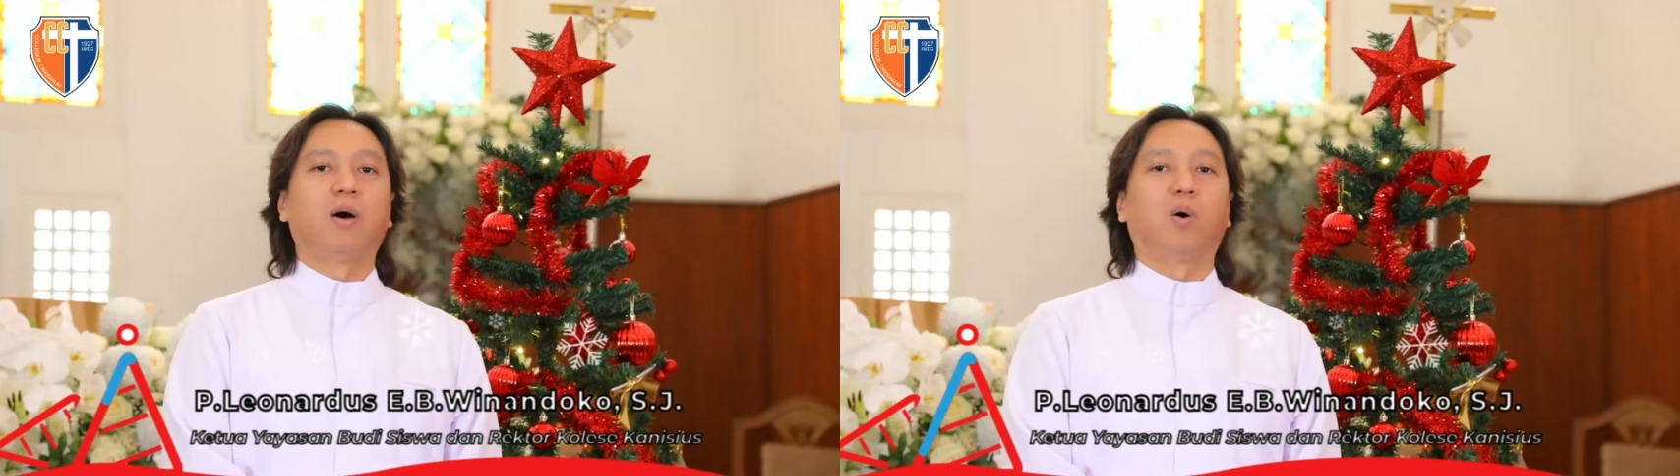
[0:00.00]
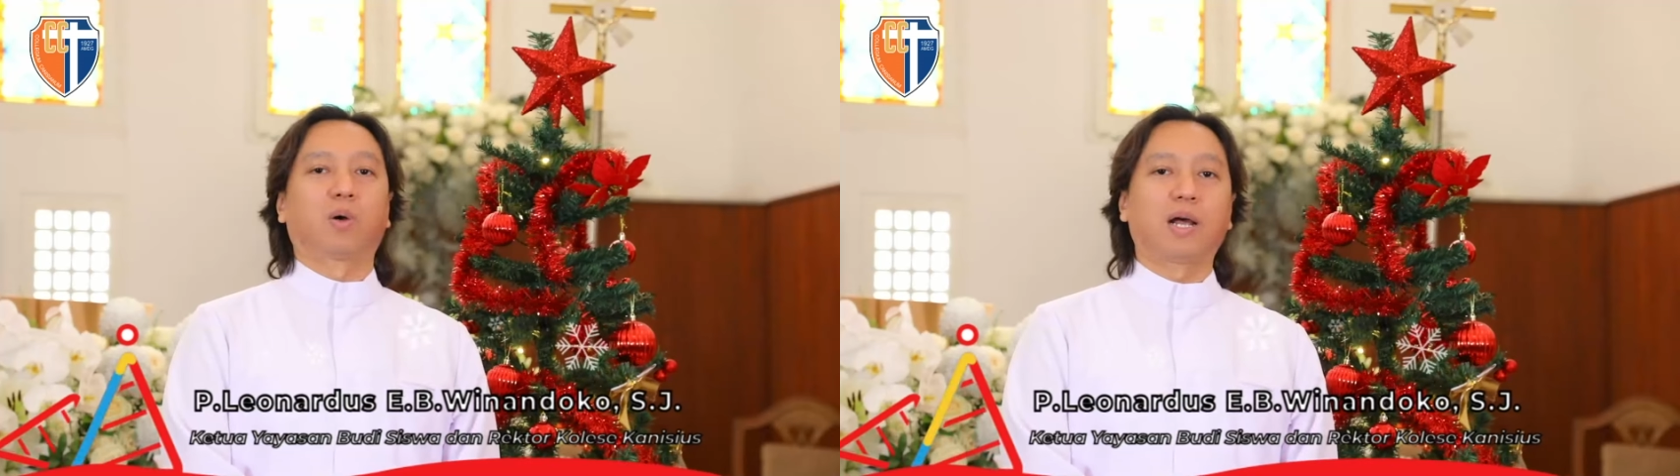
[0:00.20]

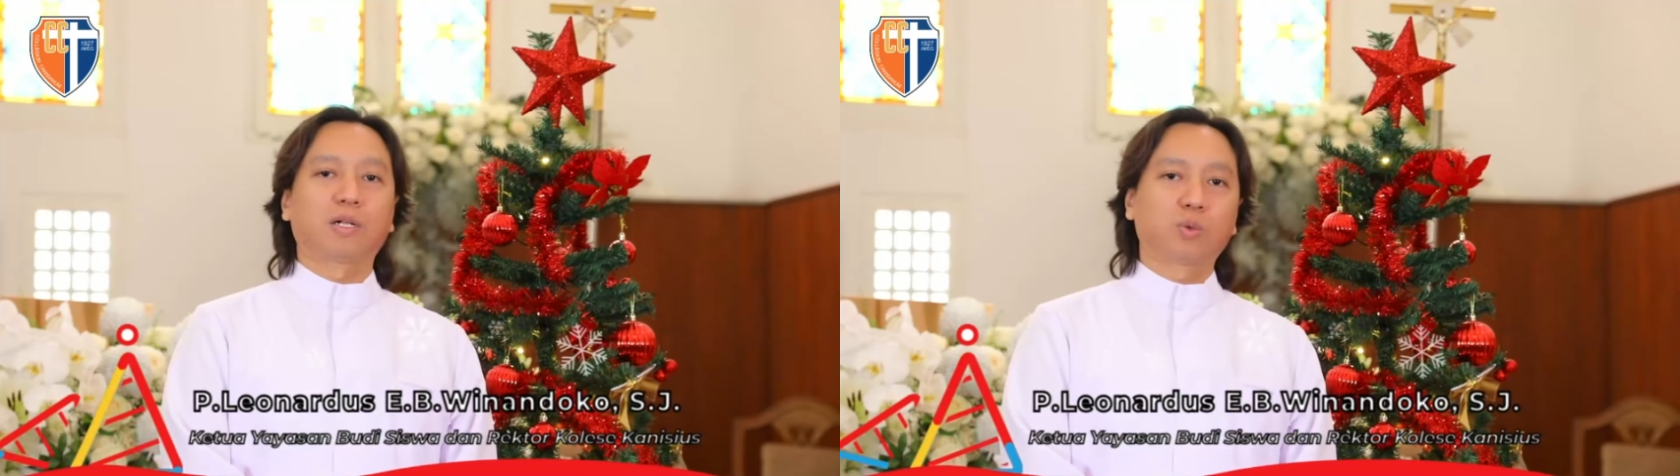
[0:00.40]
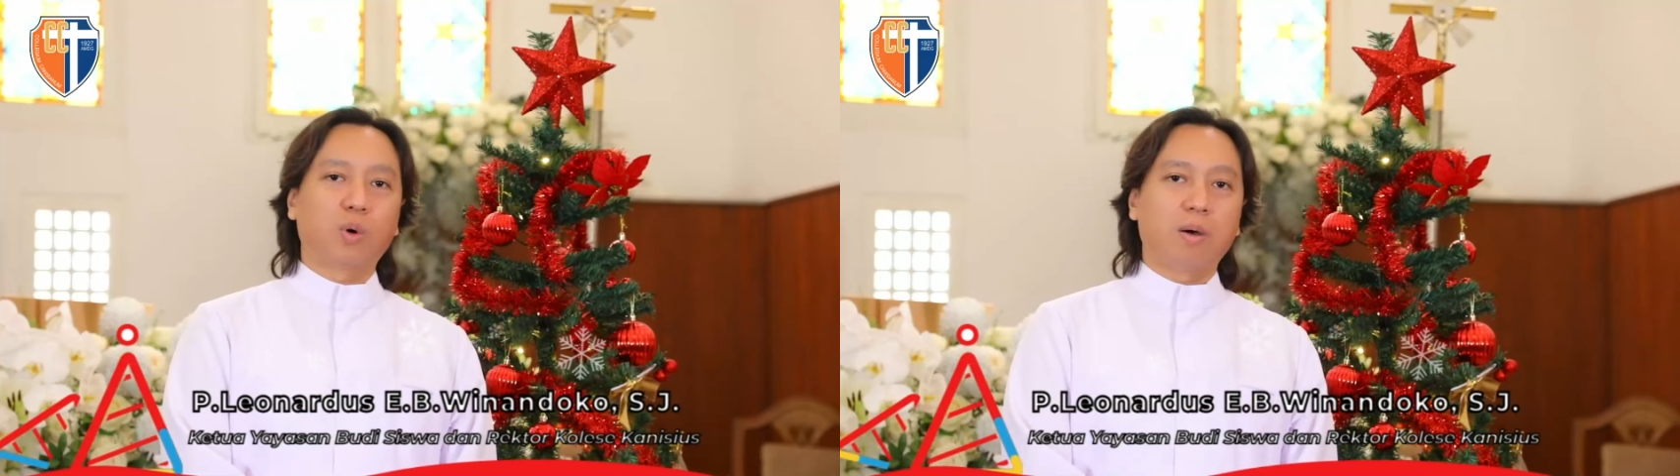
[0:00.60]

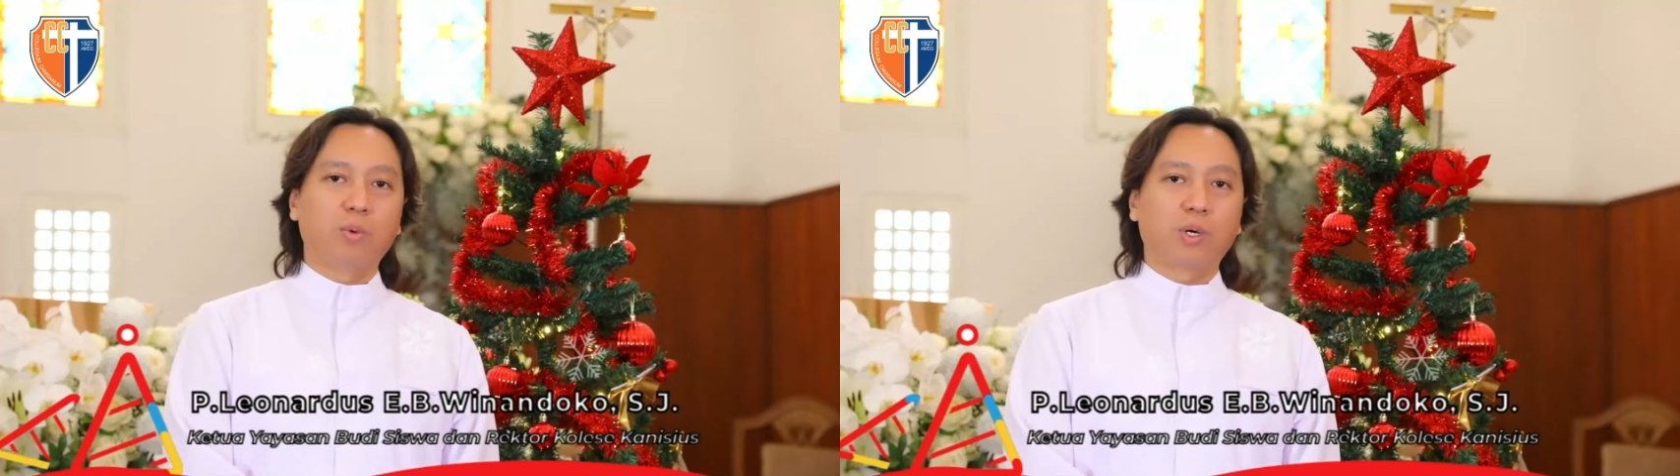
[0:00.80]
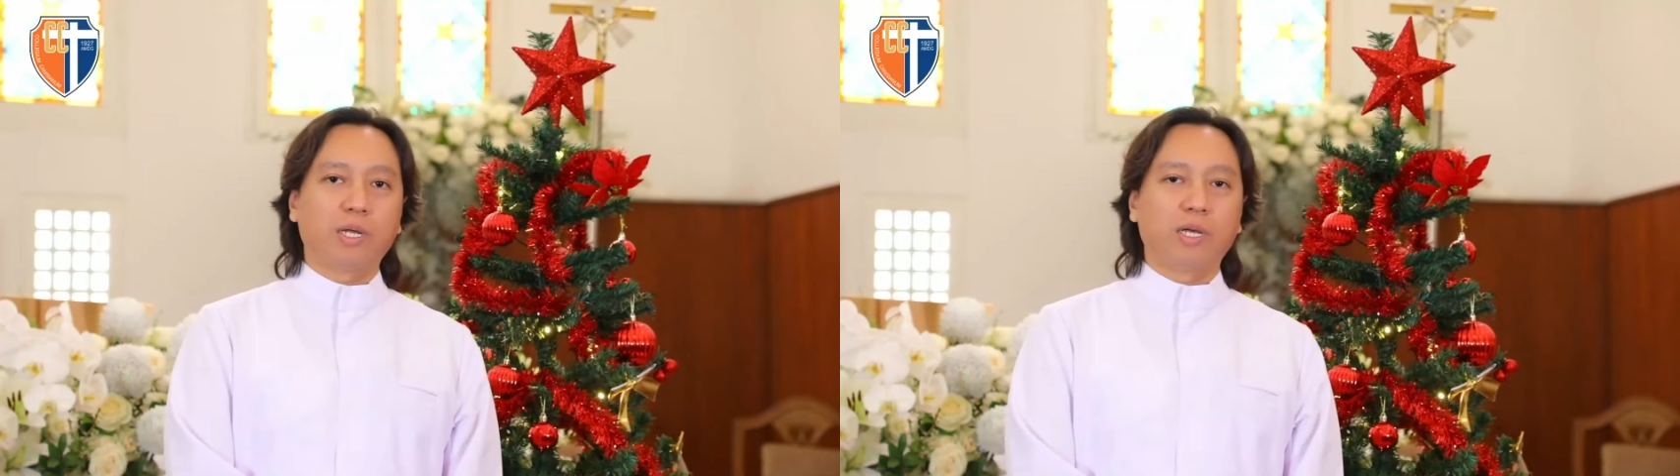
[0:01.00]
orang tua
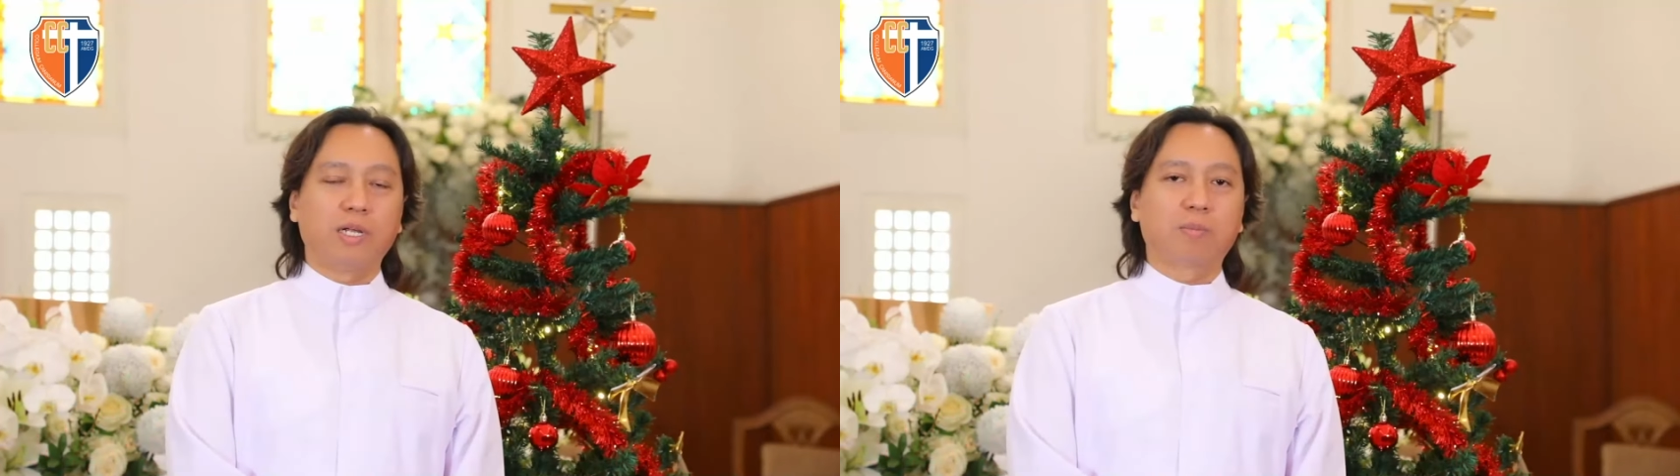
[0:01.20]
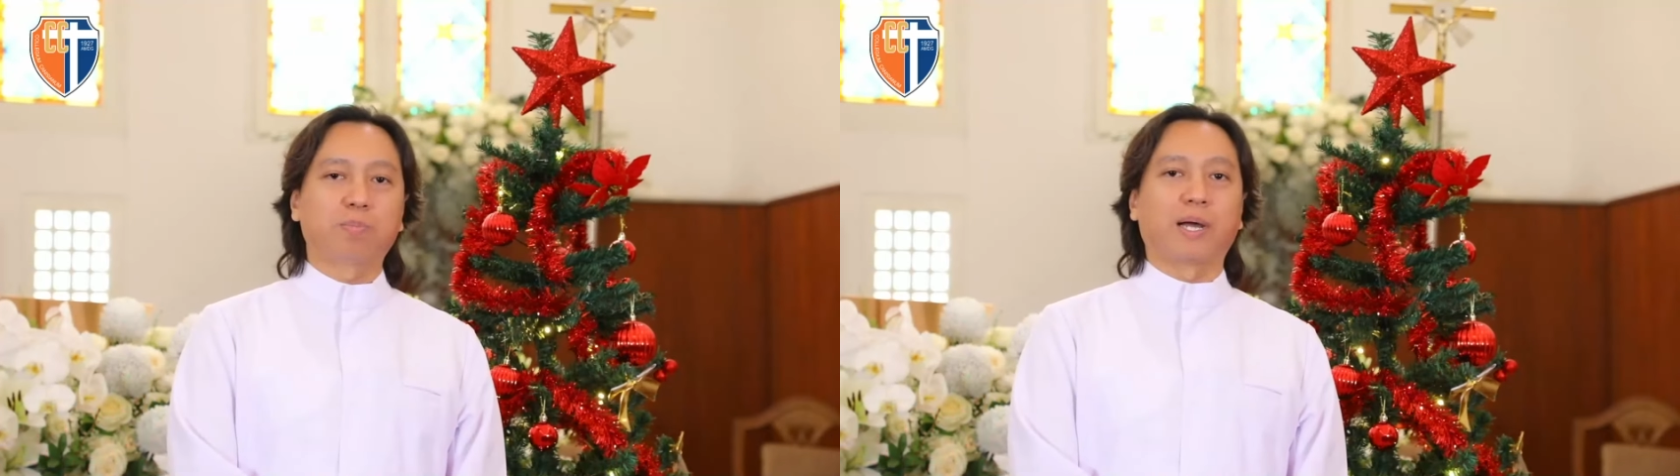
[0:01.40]
murid,